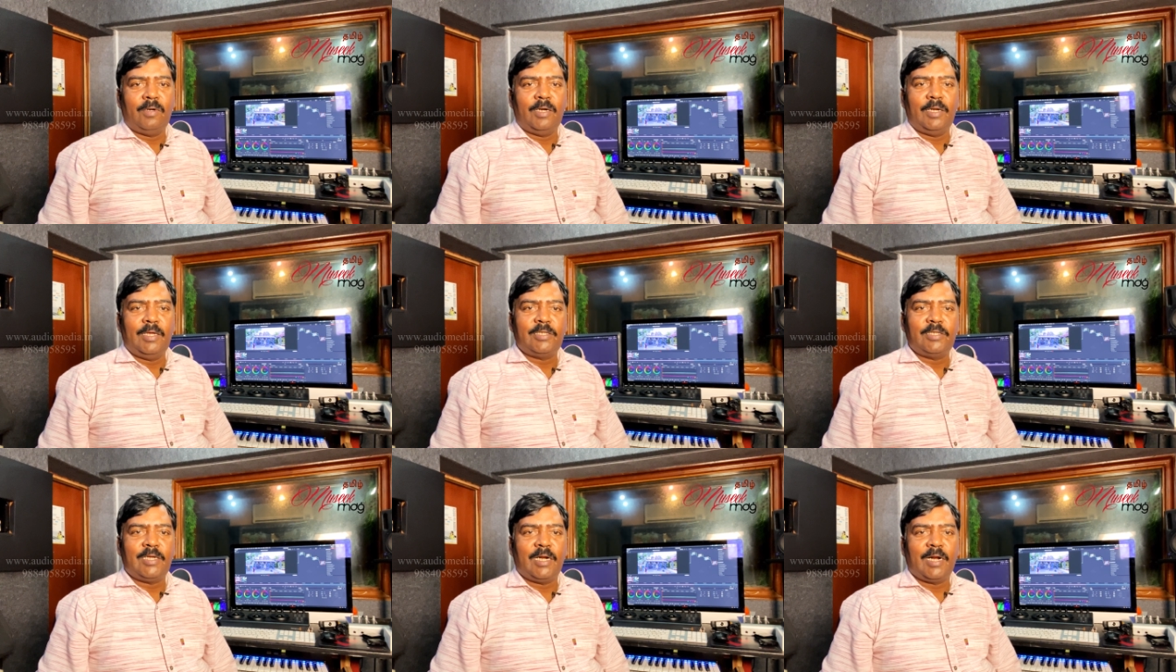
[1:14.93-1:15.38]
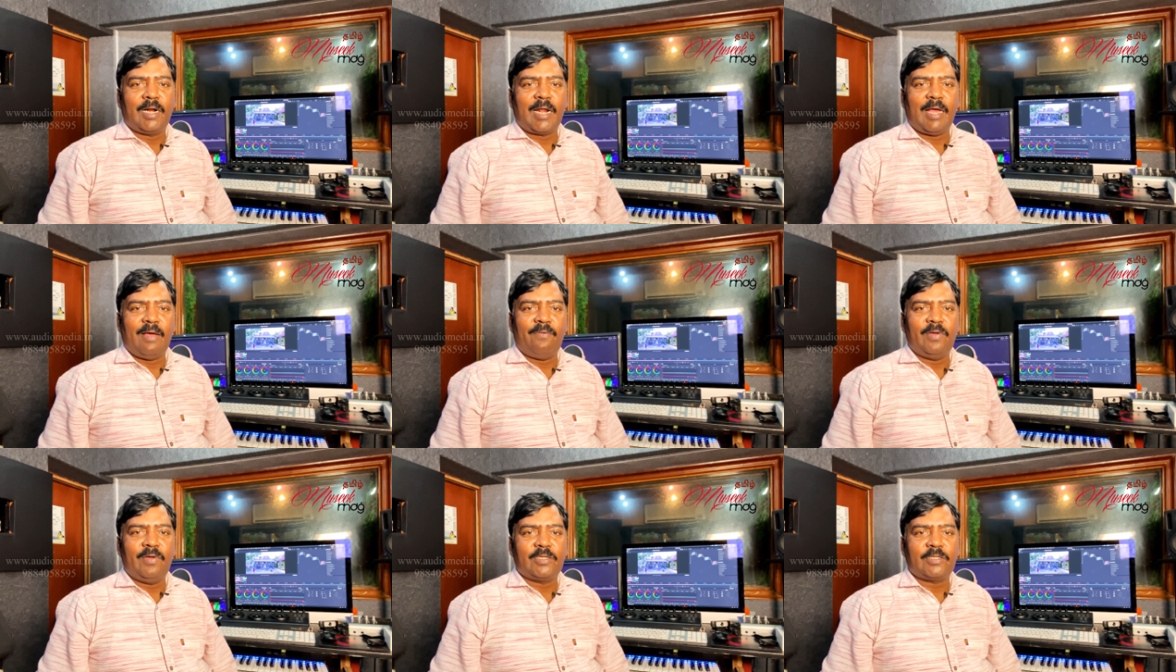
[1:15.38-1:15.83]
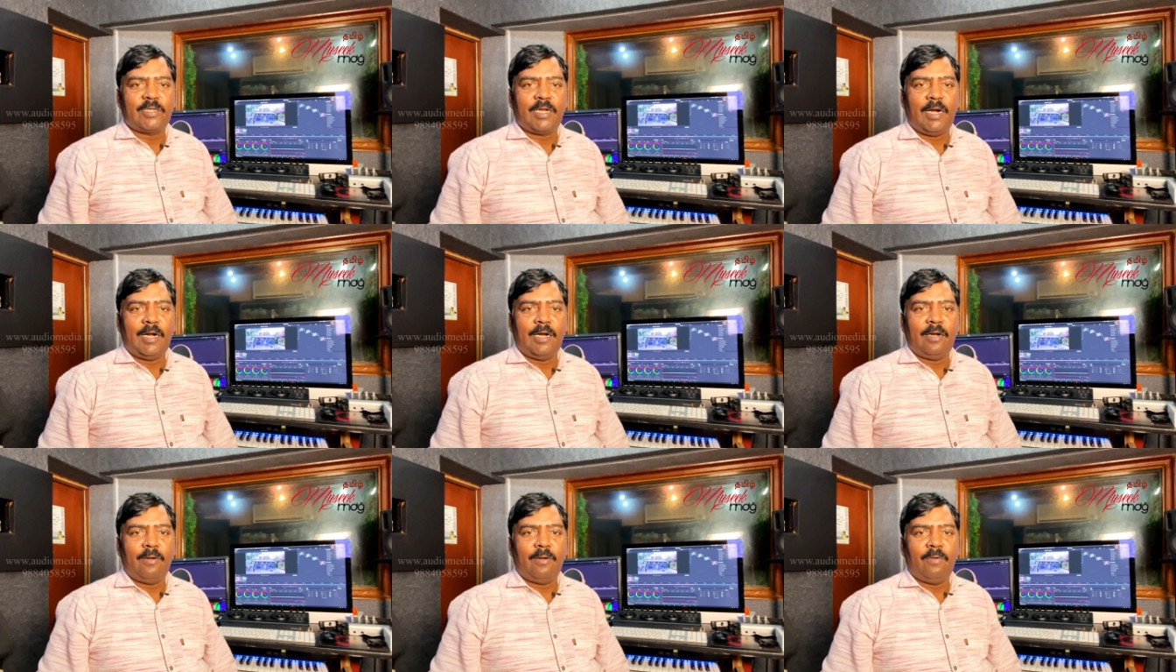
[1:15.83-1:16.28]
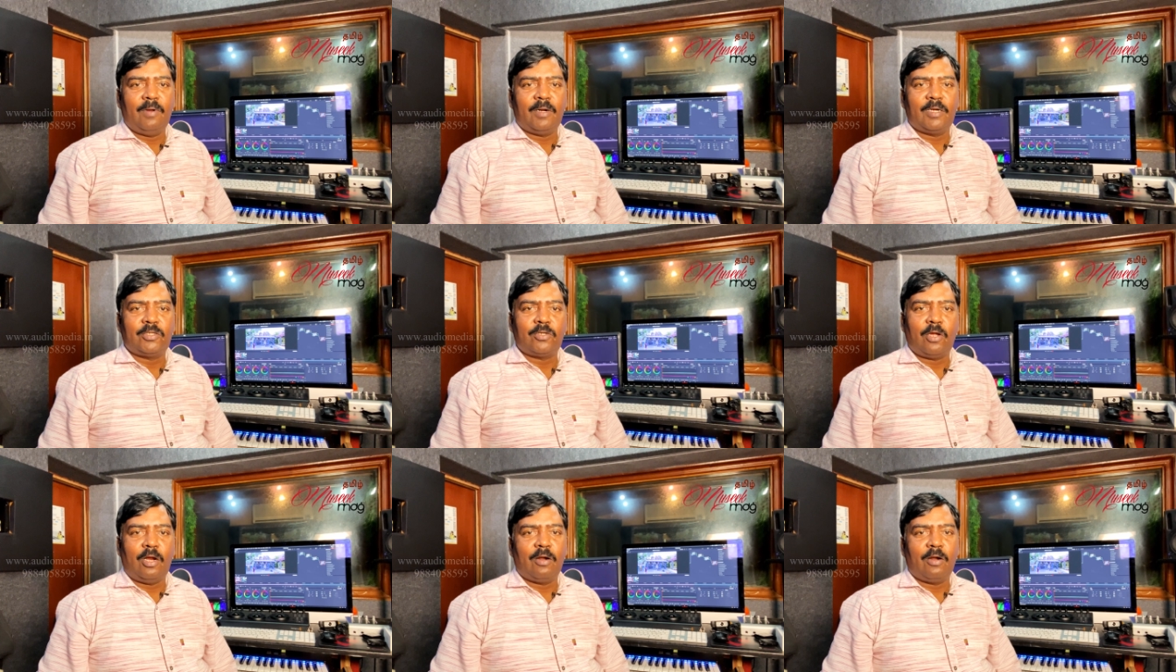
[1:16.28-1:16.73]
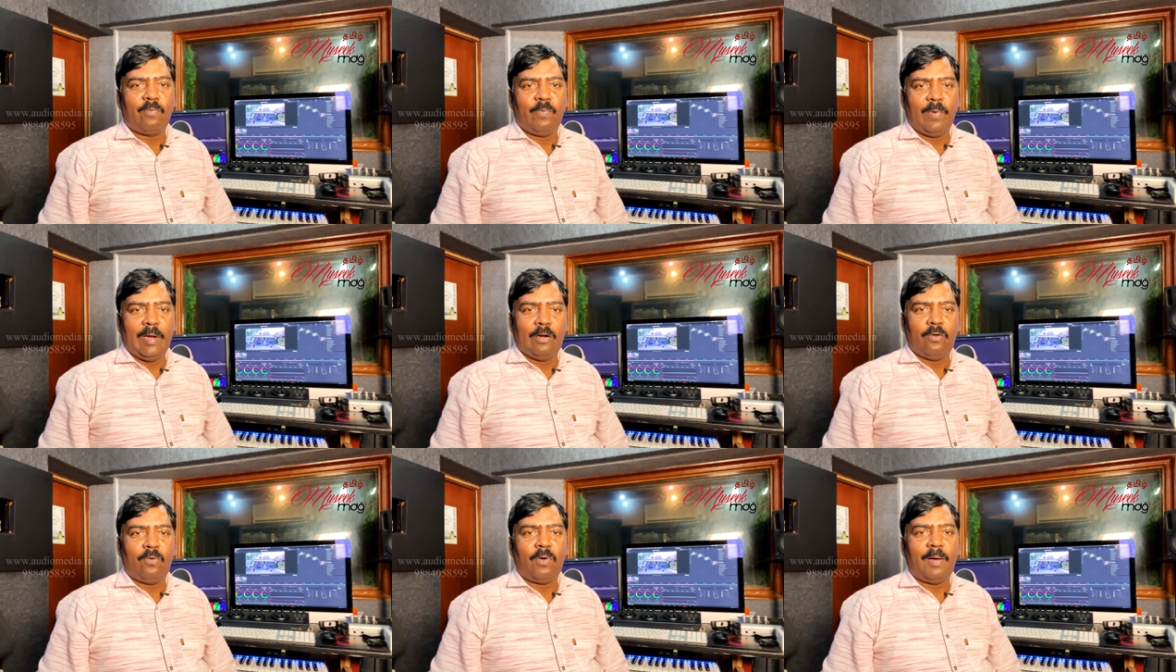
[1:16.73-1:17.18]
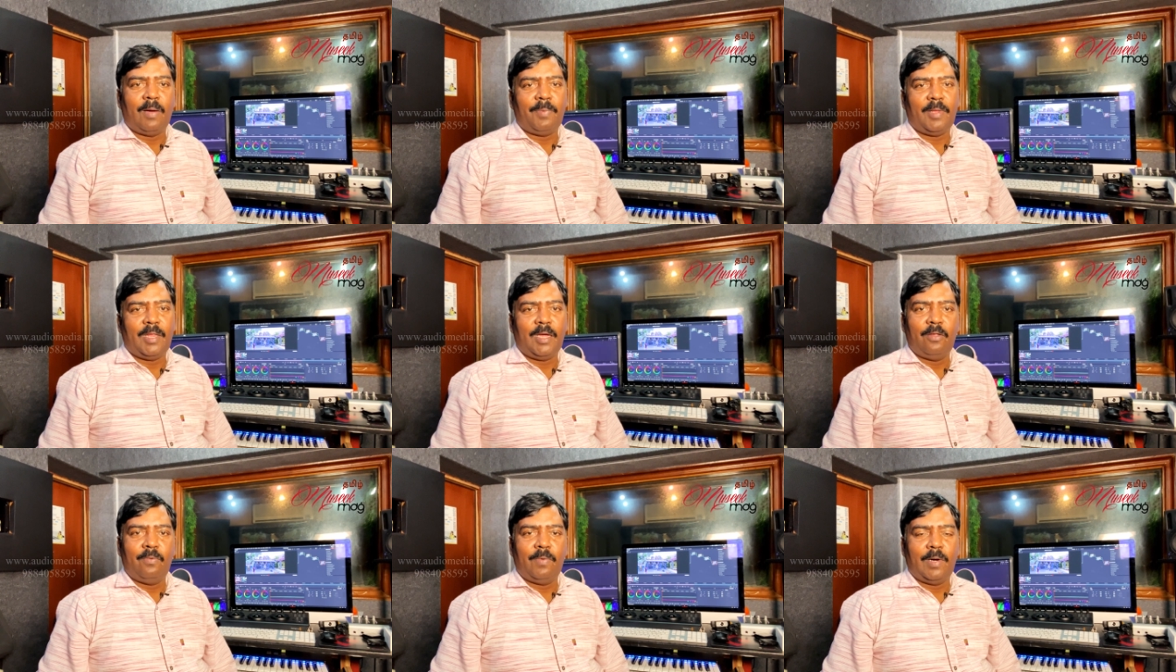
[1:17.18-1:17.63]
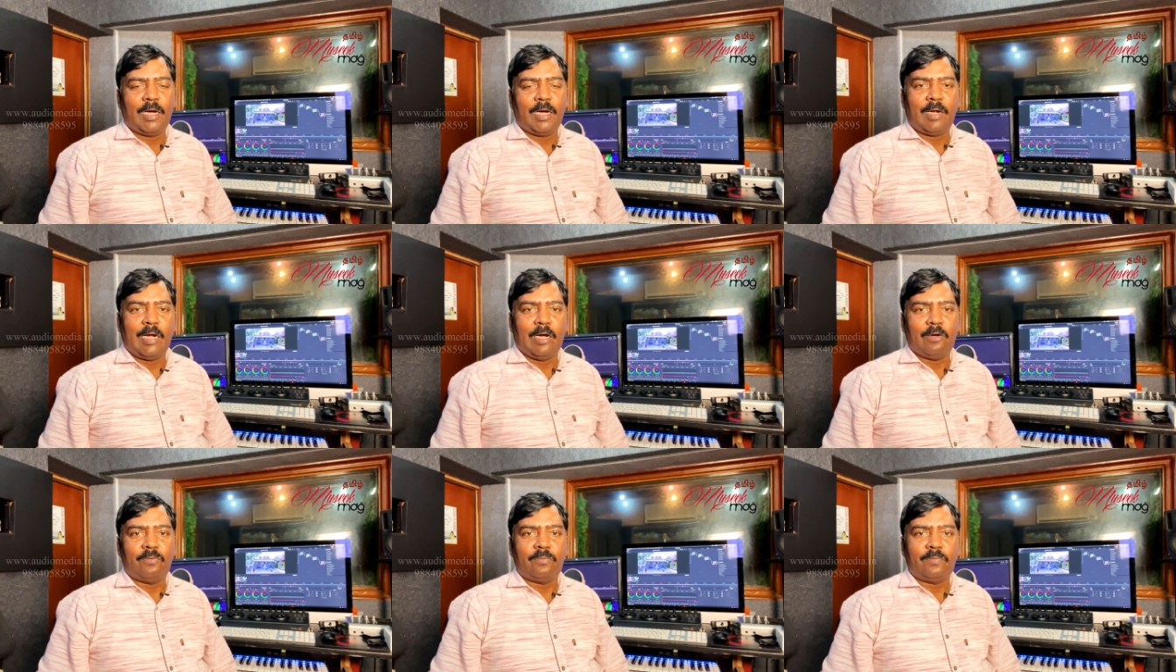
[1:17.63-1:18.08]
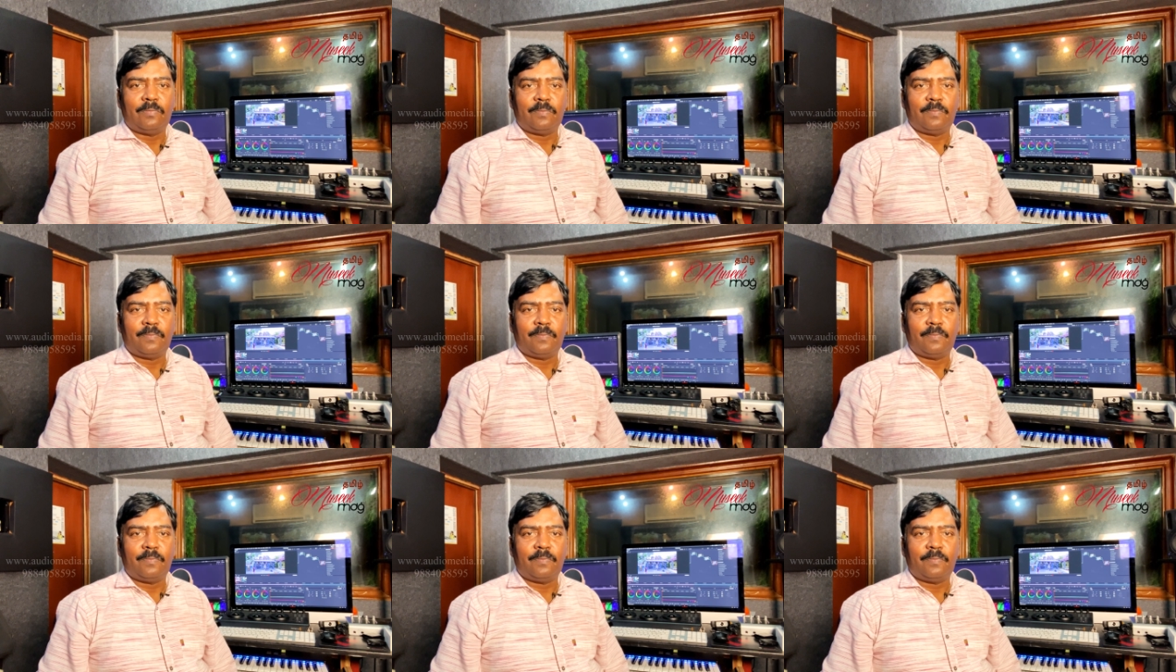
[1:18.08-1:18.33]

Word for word: டீசன்ட் கிராஃபிக்ஸ் கார்டு ரிசால்வ் வேணும் அப்போ தான் அது ஒர்க் ஆகும்